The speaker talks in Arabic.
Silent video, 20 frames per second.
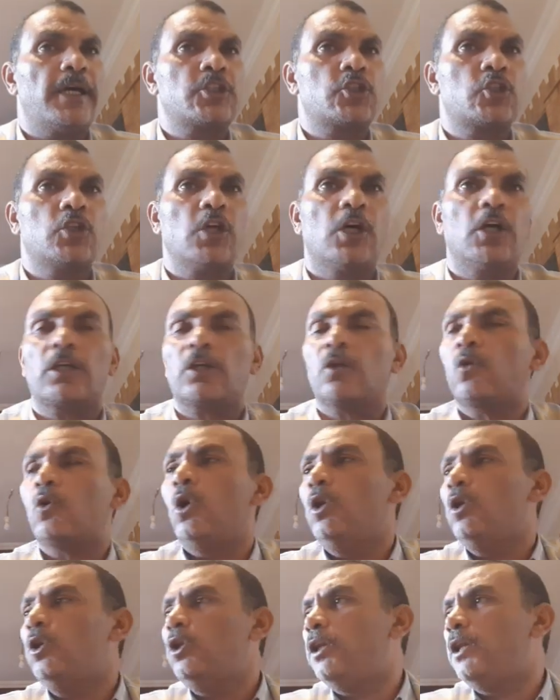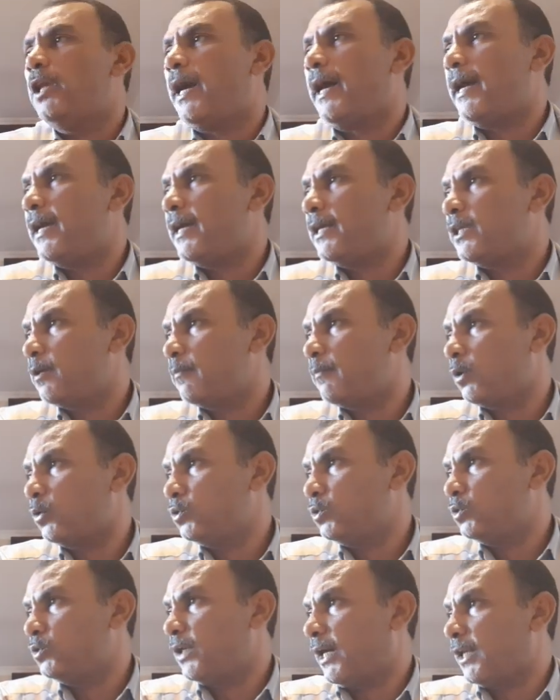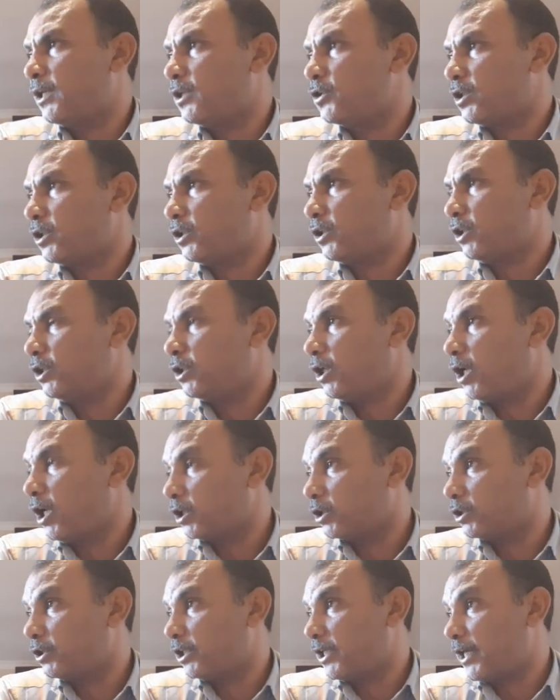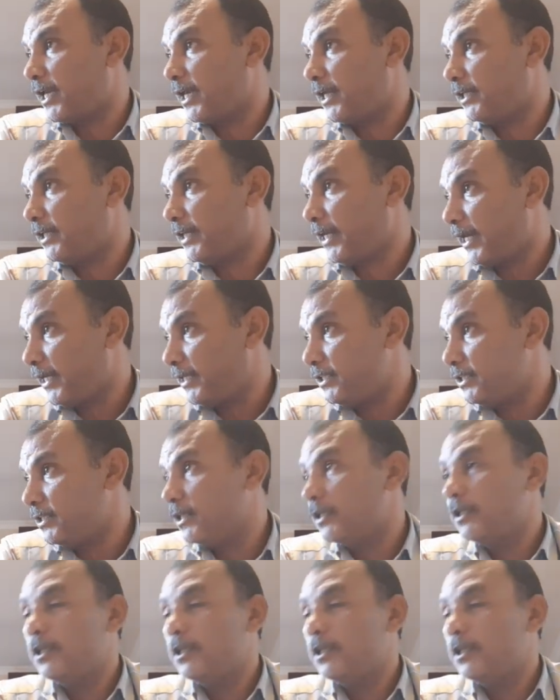أشجار كل حاجة موجودة على سطح الأرض كائن حي